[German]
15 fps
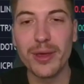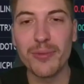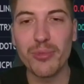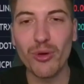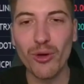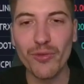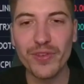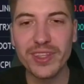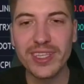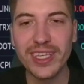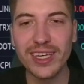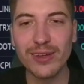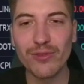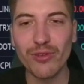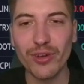
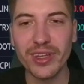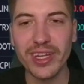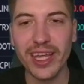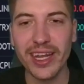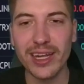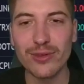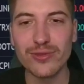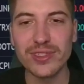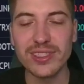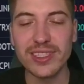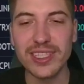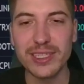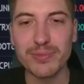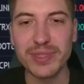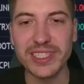profitieren von den Analysen, die
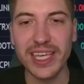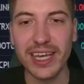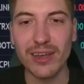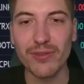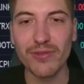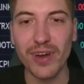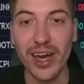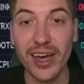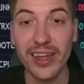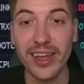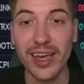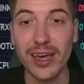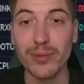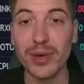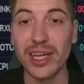ich bisher gefahren
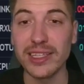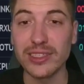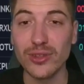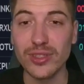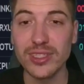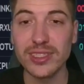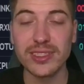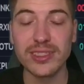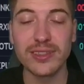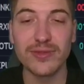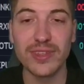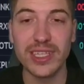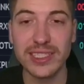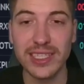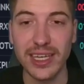habe? Ansonsten,
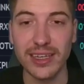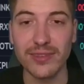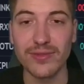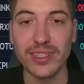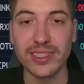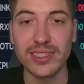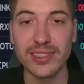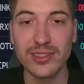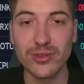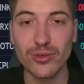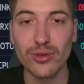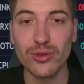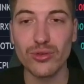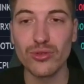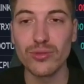wie gesagt, wir sind
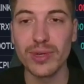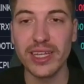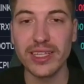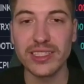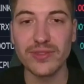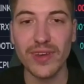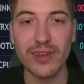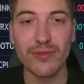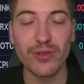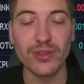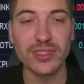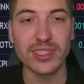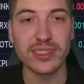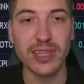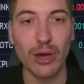zurück über der
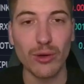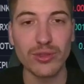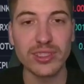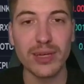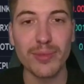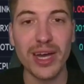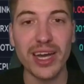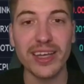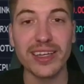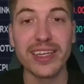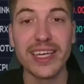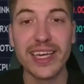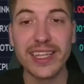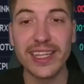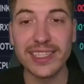42.000er Marke.
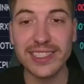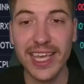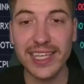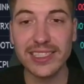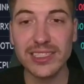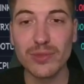Das erste